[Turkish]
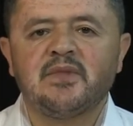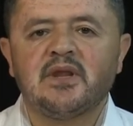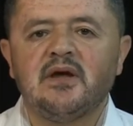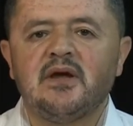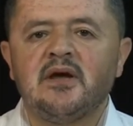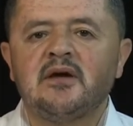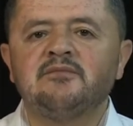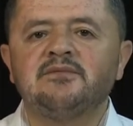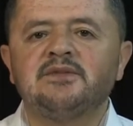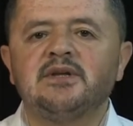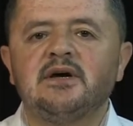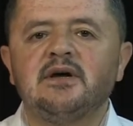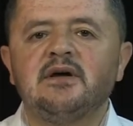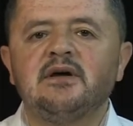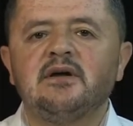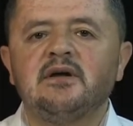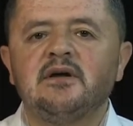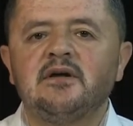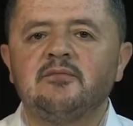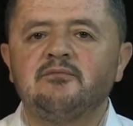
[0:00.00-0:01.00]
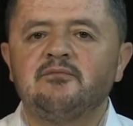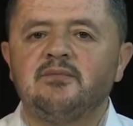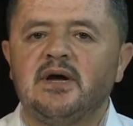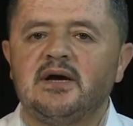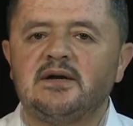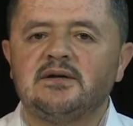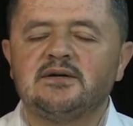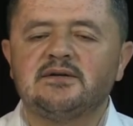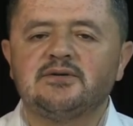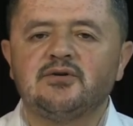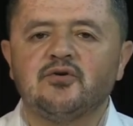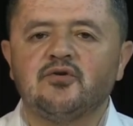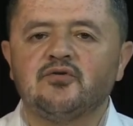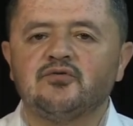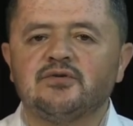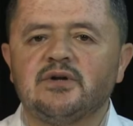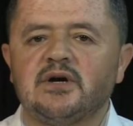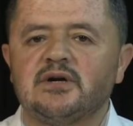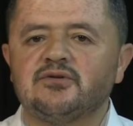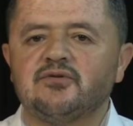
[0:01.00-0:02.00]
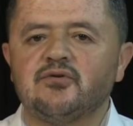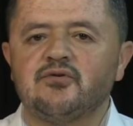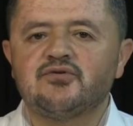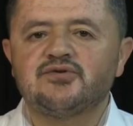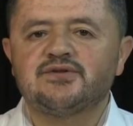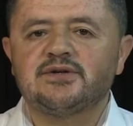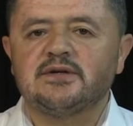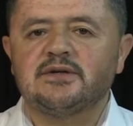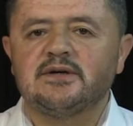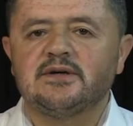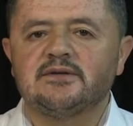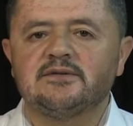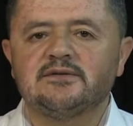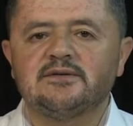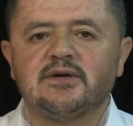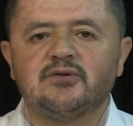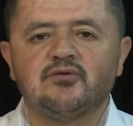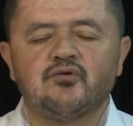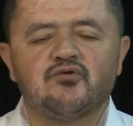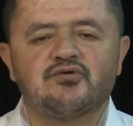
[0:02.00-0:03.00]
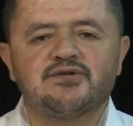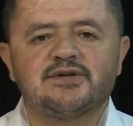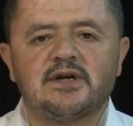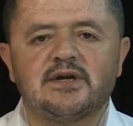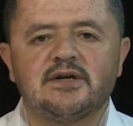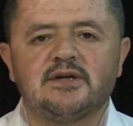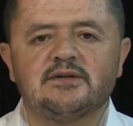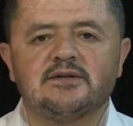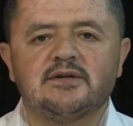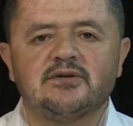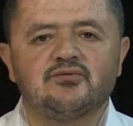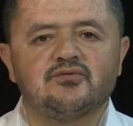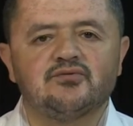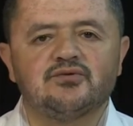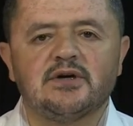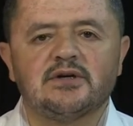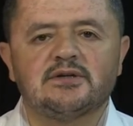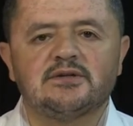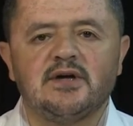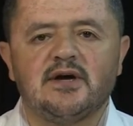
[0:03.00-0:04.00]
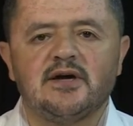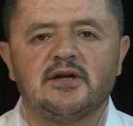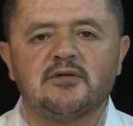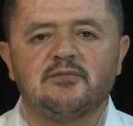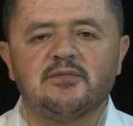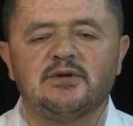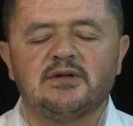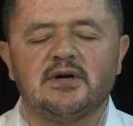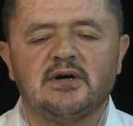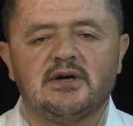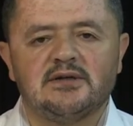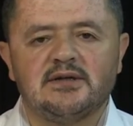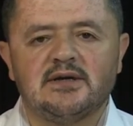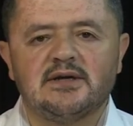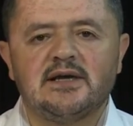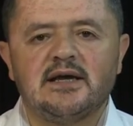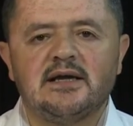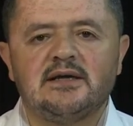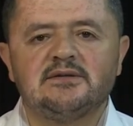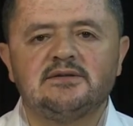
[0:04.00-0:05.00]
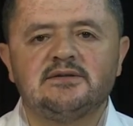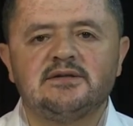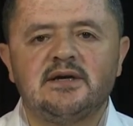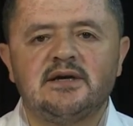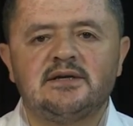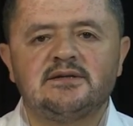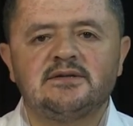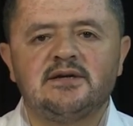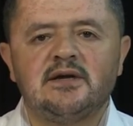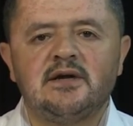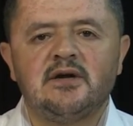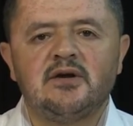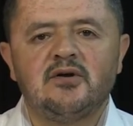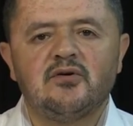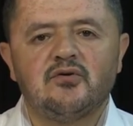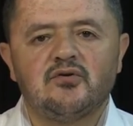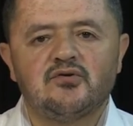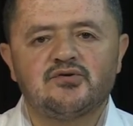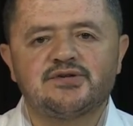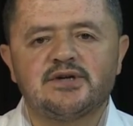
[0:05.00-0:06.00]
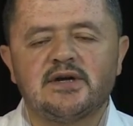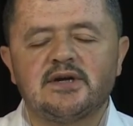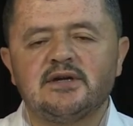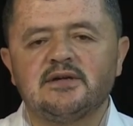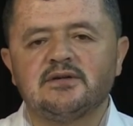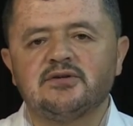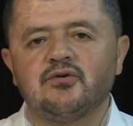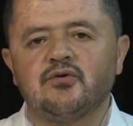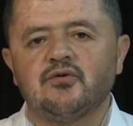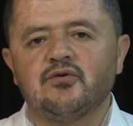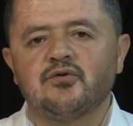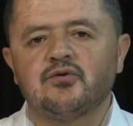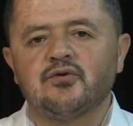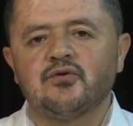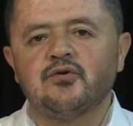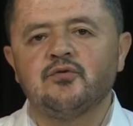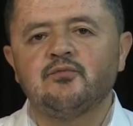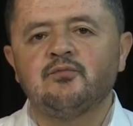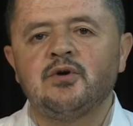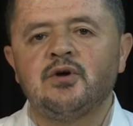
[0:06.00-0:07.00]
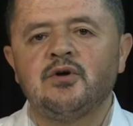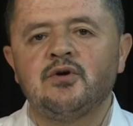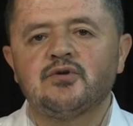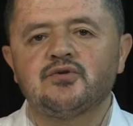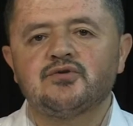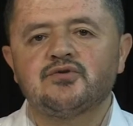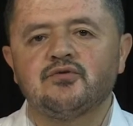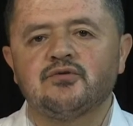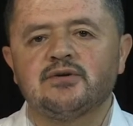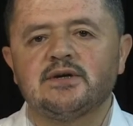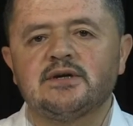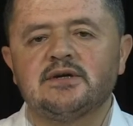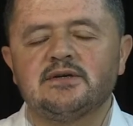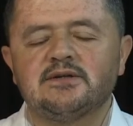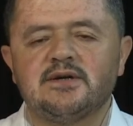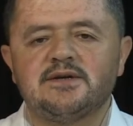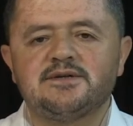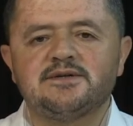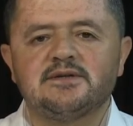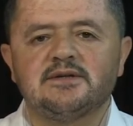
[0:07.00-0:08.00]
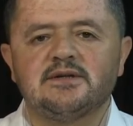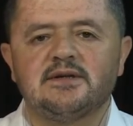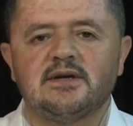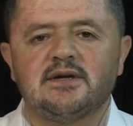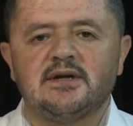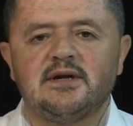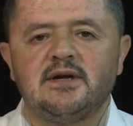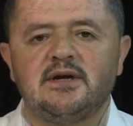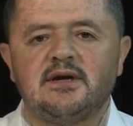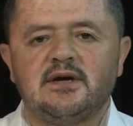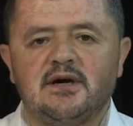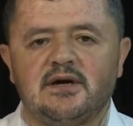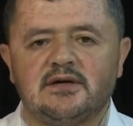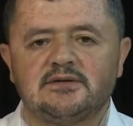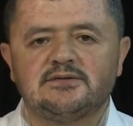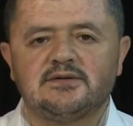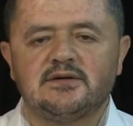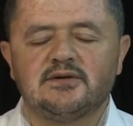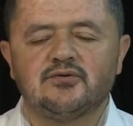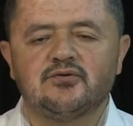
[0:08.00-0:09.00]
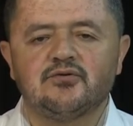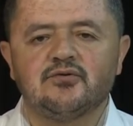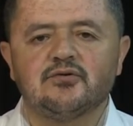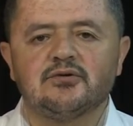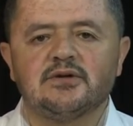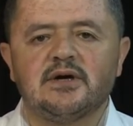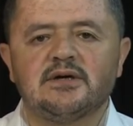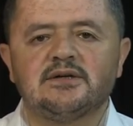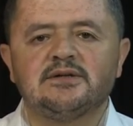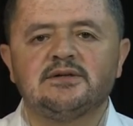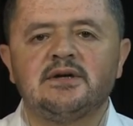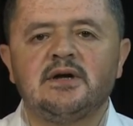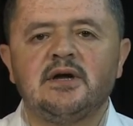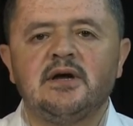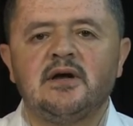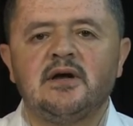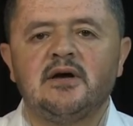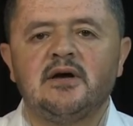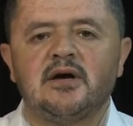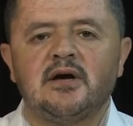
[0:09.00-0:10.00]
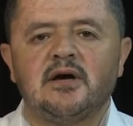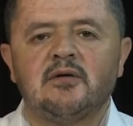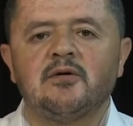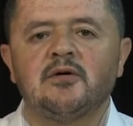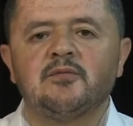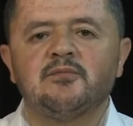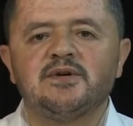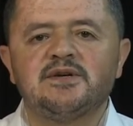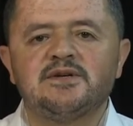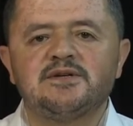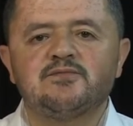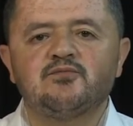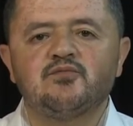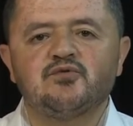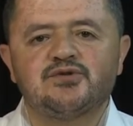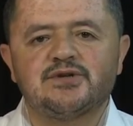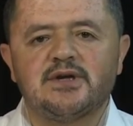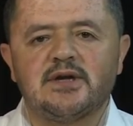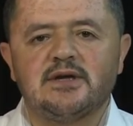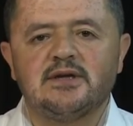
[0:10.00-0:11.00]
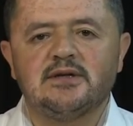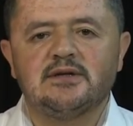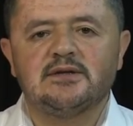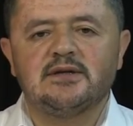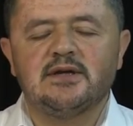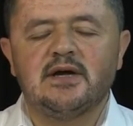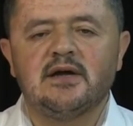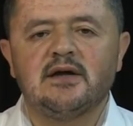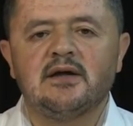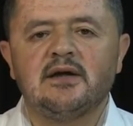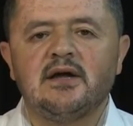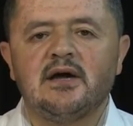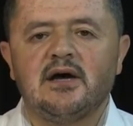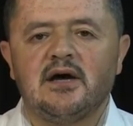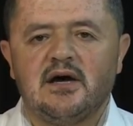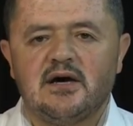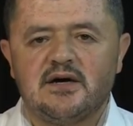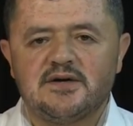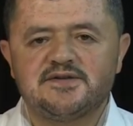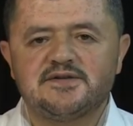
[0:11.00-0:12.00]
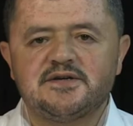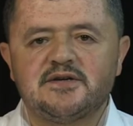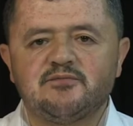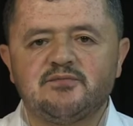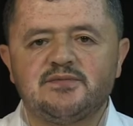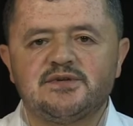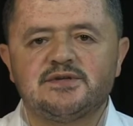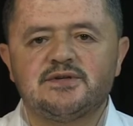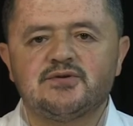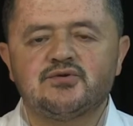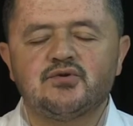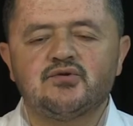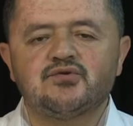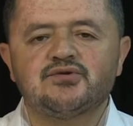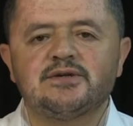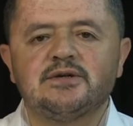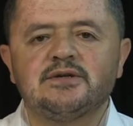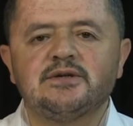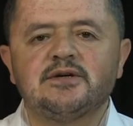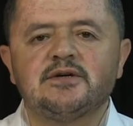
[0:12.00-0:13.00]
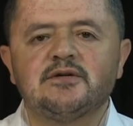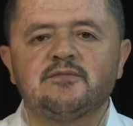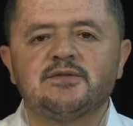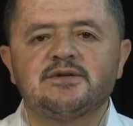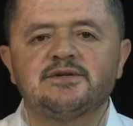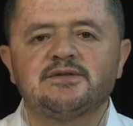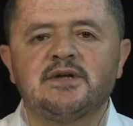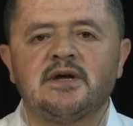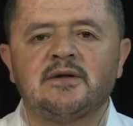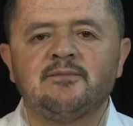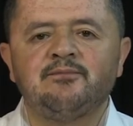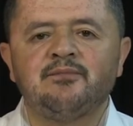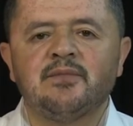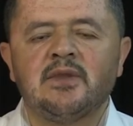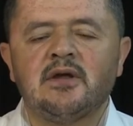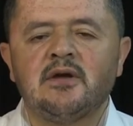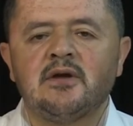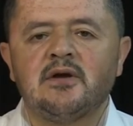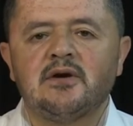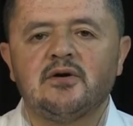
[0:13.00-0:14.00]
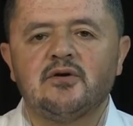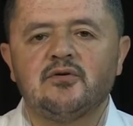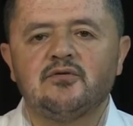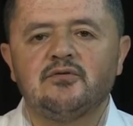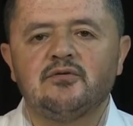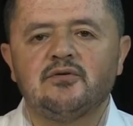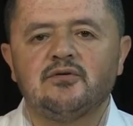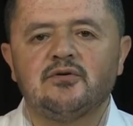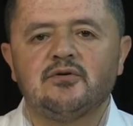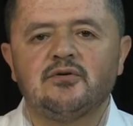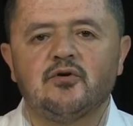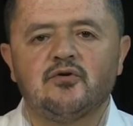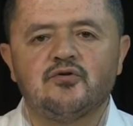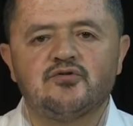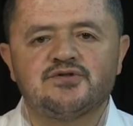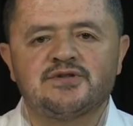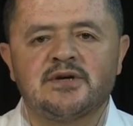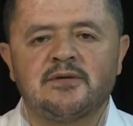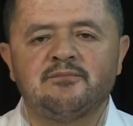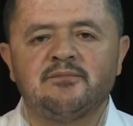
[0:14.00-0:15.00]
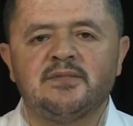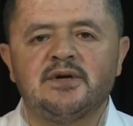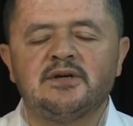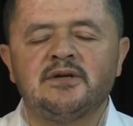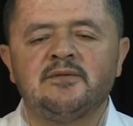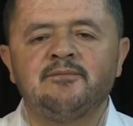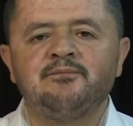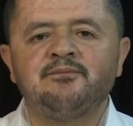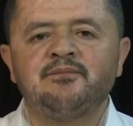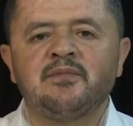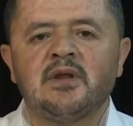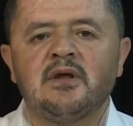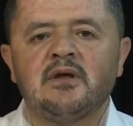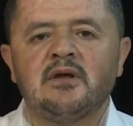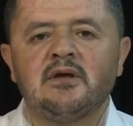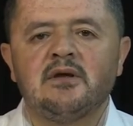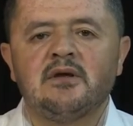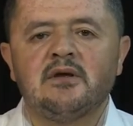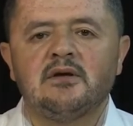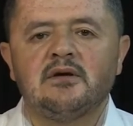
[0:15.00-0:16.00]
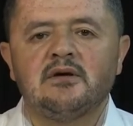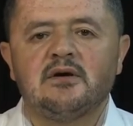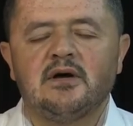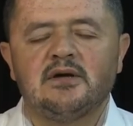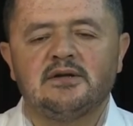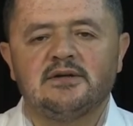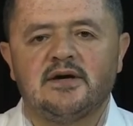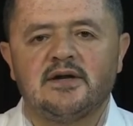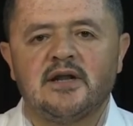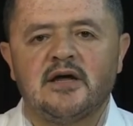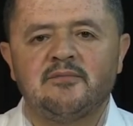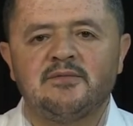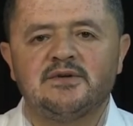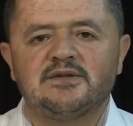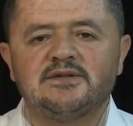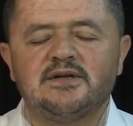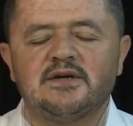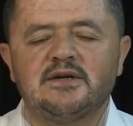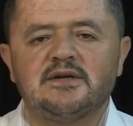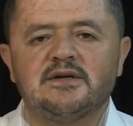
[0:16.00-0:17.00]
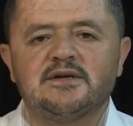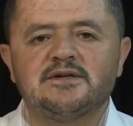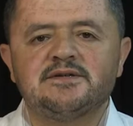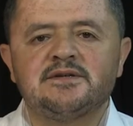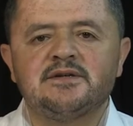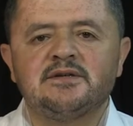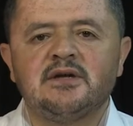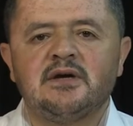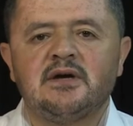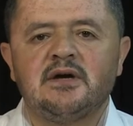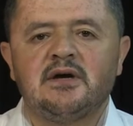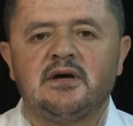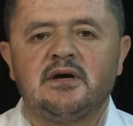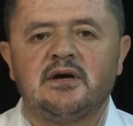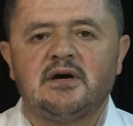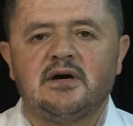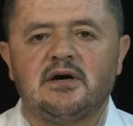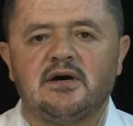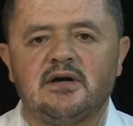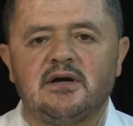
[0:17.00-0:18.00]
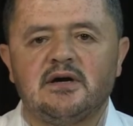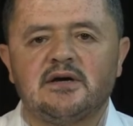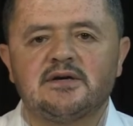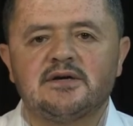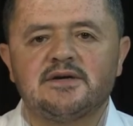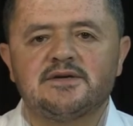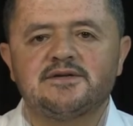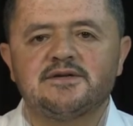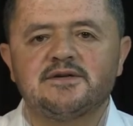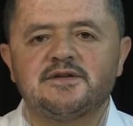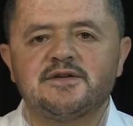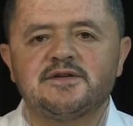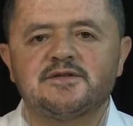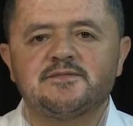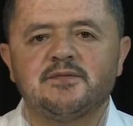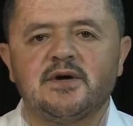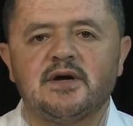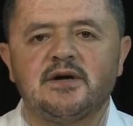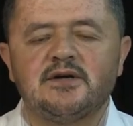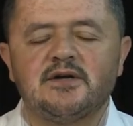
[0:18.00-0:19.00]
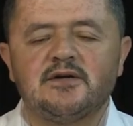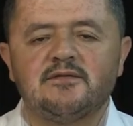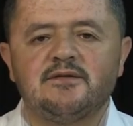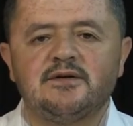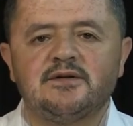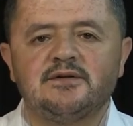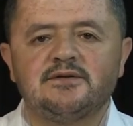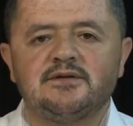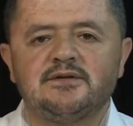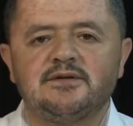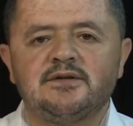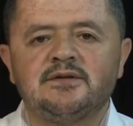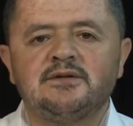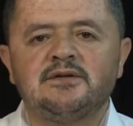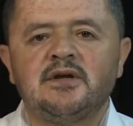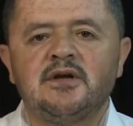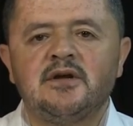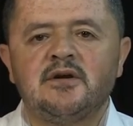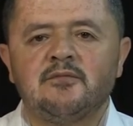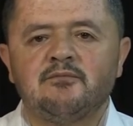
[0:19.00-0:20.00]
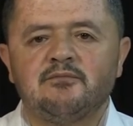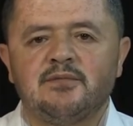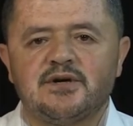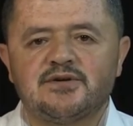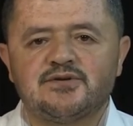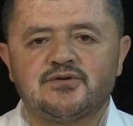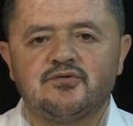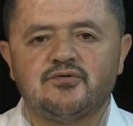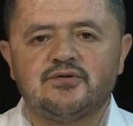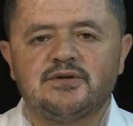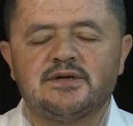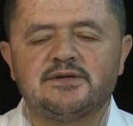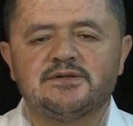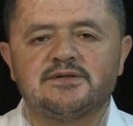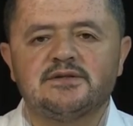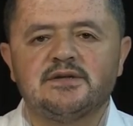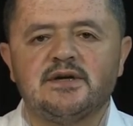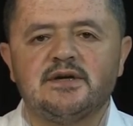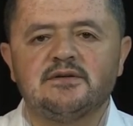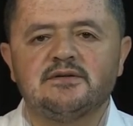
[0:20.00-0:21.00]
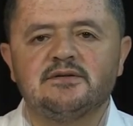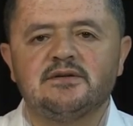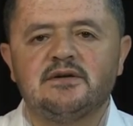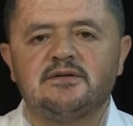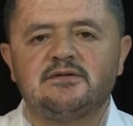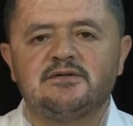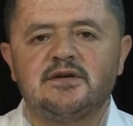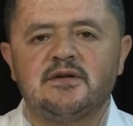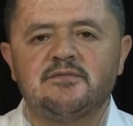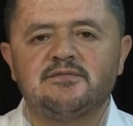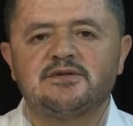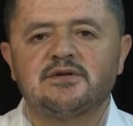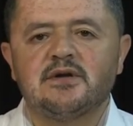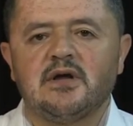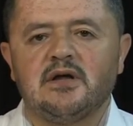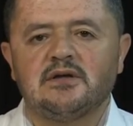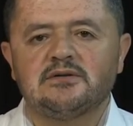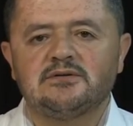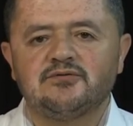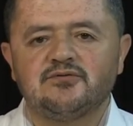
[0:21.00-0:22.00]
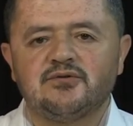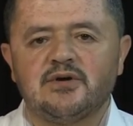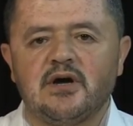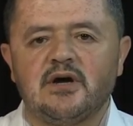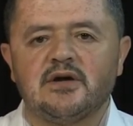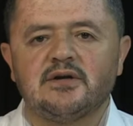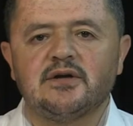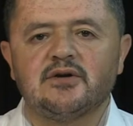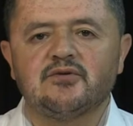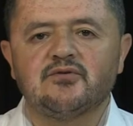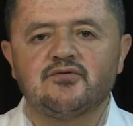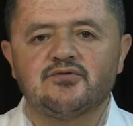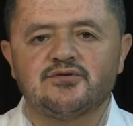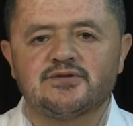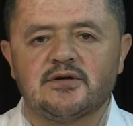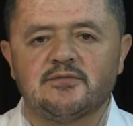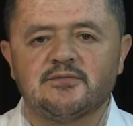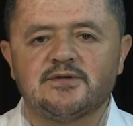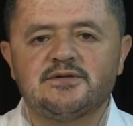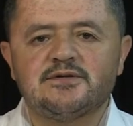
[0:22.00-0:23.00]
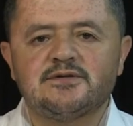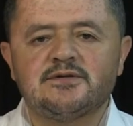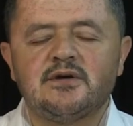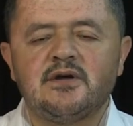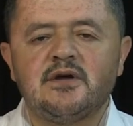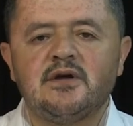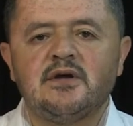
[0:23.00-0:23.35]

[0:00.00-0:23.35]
Hem de belki de onlar da hocalarından o şekilde dudak talimini ala geldiler. O şekilde okuyup sonraki nesillere aktarıyorlar. Ama biz bu şekilde ahzetmişiz hocalarımızdan. E, hocam benim, Allah rahmet eylesin, Ayağı Kesik İsmail Efendi'nin baş öğrencilerinden Remzi Altınkaynak hocamız.